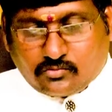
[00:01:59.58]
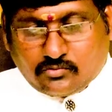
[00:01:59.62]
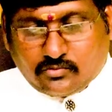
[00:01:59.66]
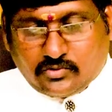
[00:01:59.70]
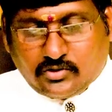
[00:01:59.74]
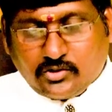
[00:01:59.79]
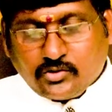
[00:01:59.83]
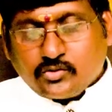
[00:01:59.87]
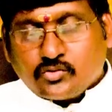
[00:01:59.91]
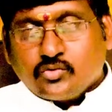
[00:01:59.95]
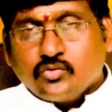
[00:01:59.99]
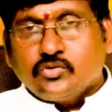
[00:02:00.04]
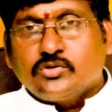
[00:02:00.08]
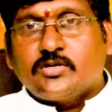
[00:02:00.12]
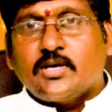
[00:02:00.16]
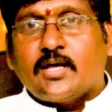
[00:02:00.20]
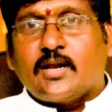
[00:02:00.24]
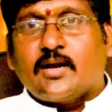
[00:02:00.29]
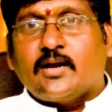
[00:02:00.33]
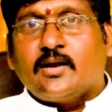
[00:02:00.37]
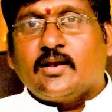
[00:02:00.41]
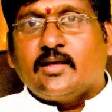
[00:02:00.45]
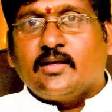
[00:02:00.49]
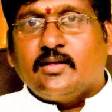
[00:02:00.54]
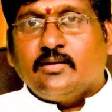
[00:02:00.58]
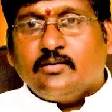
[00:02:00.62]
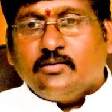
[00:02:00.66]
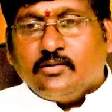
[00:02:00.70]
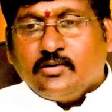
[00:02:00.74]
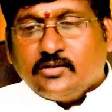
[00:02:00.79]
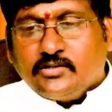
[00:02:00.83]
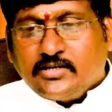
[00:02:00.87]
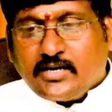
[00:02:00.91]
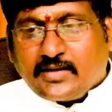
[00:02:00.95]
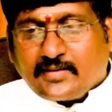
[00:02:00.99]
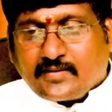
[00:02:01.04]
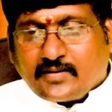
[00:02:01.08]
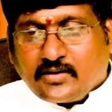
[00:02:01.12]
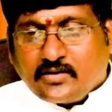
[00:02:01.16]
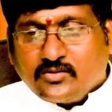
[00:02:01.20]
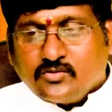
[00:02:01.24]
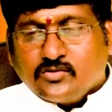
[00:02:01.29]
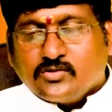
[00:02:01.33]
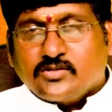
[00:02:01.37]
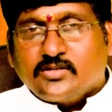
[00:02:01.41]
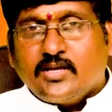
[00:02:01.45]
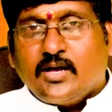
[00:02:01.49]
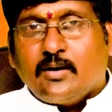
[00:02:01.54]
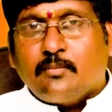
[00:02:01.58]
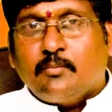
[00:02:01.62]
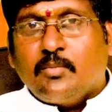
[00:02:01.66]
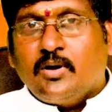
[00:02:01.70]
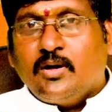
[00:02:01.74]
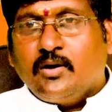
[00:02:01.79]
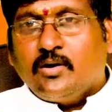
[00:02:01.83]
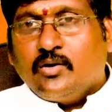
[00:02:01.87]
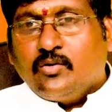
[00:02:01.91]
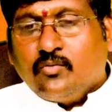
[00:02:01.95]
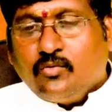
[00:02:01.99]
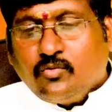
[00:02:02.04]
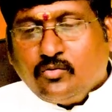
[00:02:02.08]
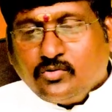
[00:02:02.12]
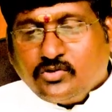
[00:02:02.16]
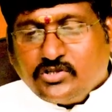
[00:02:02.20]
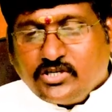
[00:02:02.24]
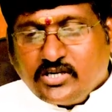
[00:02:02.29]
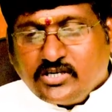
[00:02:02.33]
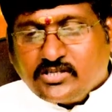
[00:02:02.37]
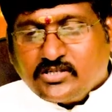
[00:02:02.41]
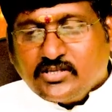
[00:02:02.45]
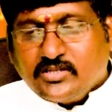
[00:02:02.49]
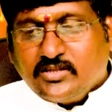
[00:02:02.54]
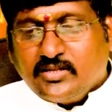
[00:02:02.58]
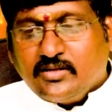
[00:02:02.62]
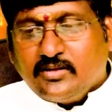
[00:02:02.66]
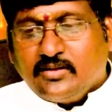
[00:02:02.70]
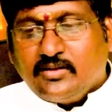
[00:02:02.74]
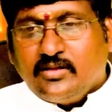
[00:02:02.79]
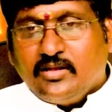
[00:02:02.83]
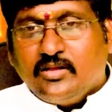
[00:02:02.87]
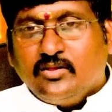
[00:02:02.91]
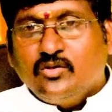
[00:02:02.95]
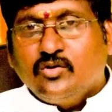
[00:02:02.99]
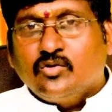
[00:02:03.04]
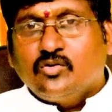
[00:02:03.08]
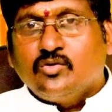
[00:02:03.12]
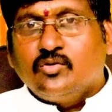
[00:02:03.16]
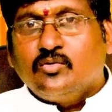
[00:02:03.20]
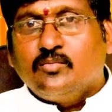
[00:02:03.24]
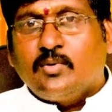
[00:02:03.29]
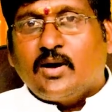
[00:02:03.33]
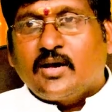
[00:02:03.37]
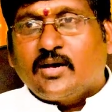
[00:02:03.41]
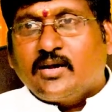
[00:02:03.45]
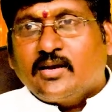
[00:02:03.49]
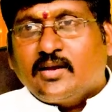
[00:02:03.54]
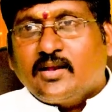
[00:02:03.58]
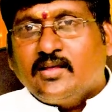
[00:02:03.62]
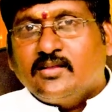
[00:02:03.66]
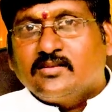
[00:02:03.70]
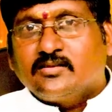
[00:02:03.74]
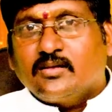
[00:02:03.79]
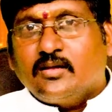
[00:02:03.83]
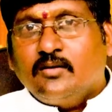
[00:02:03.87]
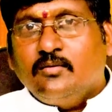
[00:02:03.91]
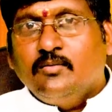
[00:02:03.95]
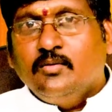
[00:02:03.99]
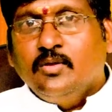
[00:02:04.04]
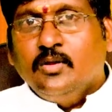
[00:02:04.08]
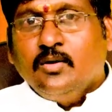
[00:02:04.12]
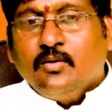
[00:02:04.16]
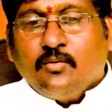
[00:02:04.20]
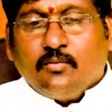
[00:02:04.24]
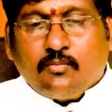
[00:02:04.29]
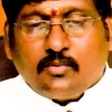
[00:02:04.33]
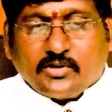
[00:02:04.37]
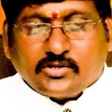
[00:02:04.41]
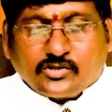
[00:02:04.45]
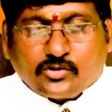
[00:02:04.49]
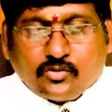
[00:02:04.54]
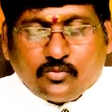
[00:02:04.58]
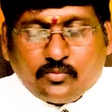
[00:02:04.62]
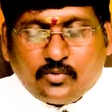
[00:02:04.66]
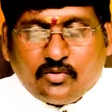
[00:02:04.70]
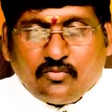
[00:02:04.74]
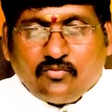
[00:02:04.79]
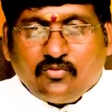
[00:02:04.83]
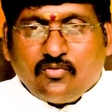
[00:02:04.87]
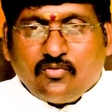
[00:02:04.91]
నేను చూశానండి నీ జాతకం చూస్తే అమ్మ నువ్వు చేసింది ఎందుకు మాకు ఇట్లయింది సార్ ఫస్ట్ మేము